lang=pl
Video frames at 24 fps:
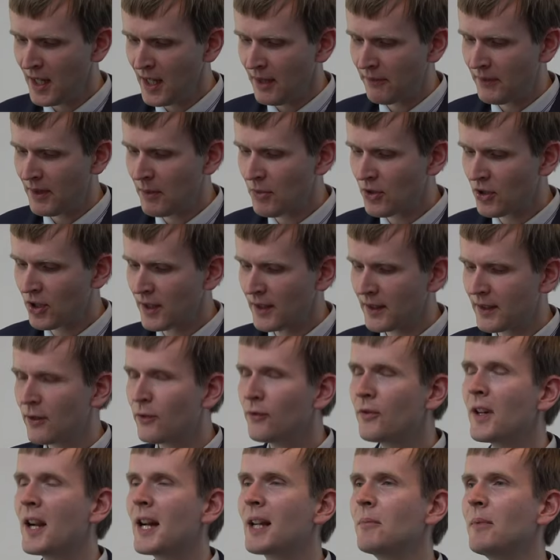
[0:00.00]
wiemy, że jest to
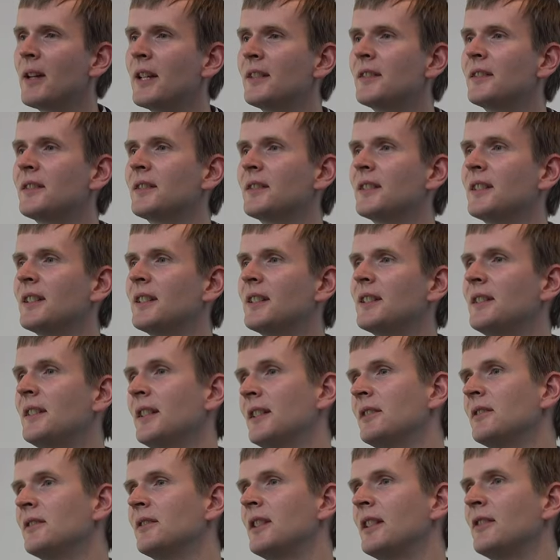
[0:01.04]
fragment, e,
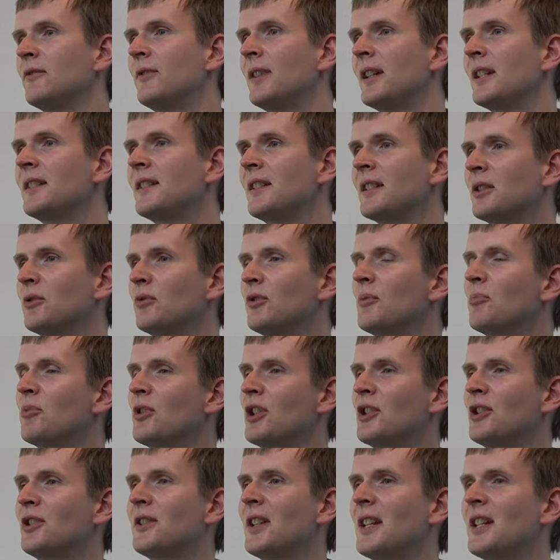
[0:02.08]
ten, ten werset, który
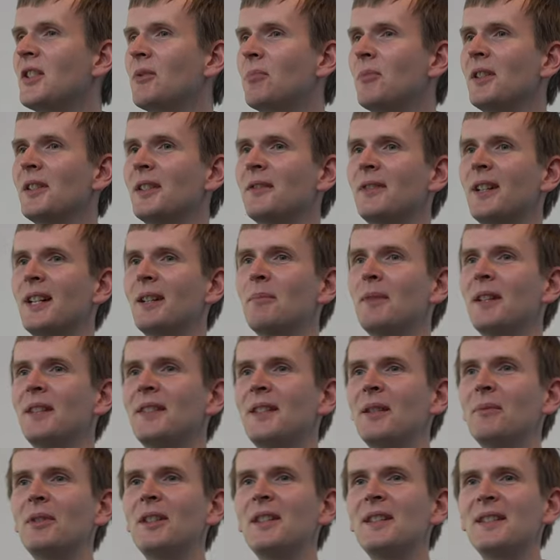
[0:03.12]
przeczytaliśmy, jest
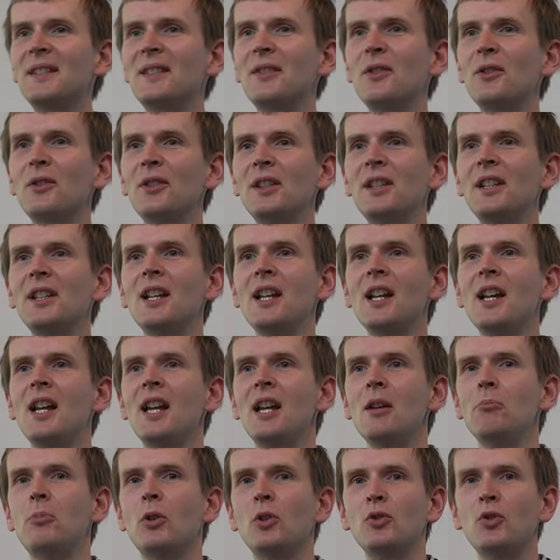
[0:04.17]
fragmentem historii
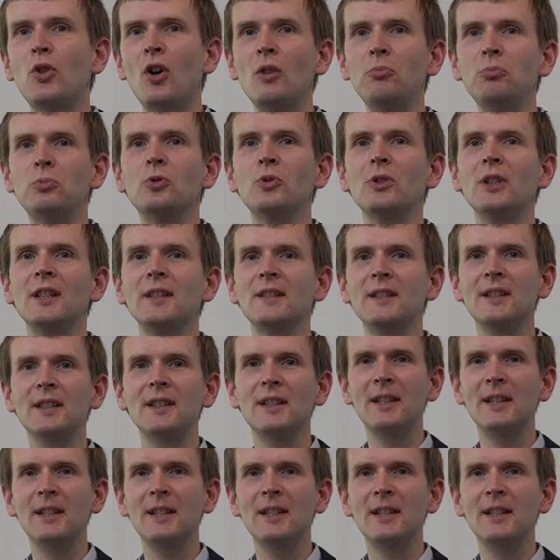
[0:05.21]
potopu, kiedy